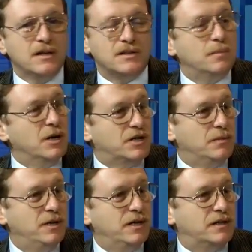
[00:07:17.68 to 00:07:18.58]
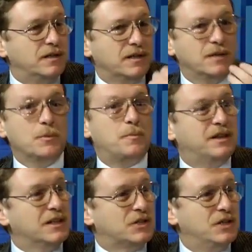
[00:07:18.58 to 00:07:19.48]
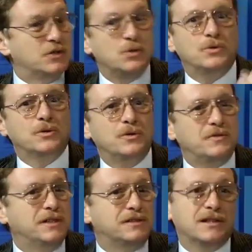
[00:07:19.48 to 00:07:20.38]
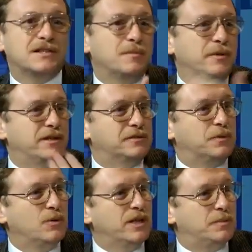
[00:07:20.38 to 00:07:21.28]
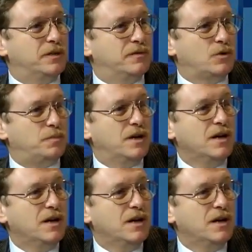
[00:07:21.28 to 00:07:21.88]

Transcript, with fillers: с небольшим лет, ему предложили суд, он ее взял, радостно поехал погулять по Европе.